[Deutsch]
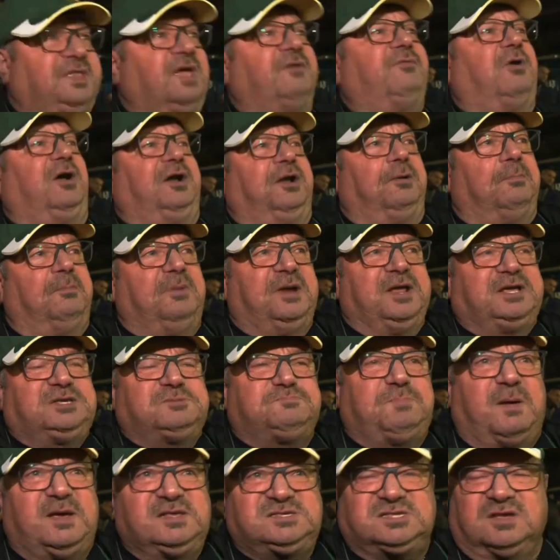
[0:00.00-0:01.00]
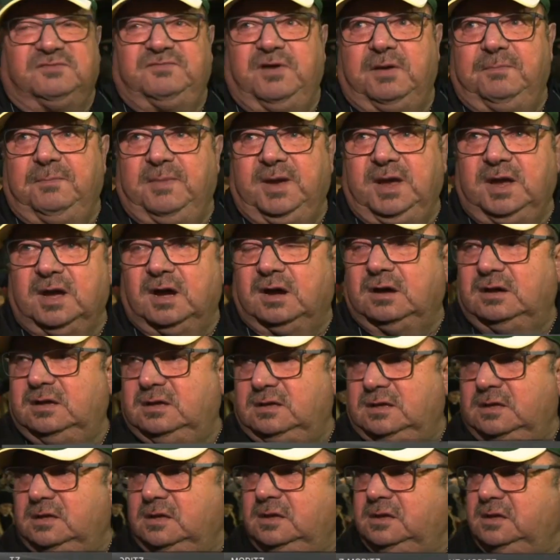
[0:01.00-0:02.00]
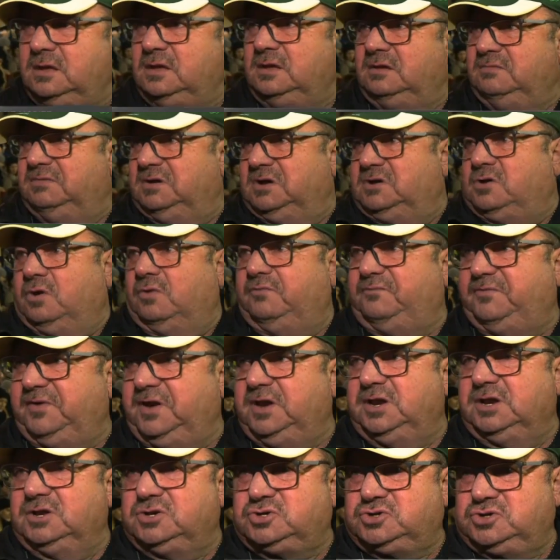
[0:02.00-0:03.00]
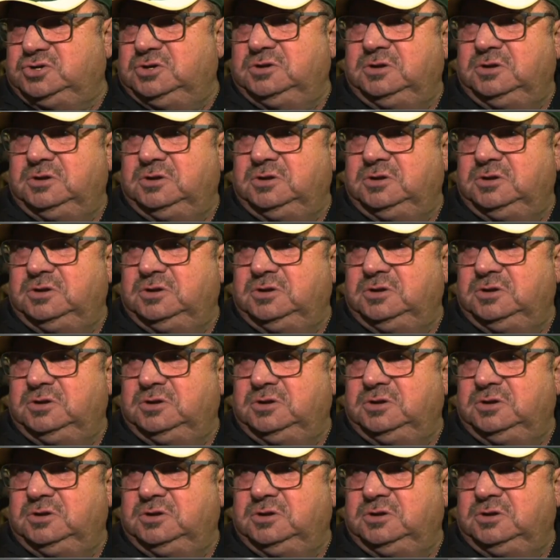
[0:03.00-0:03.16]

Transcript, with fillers: Die waren um nichts besser wie mir, wie Kofilisch.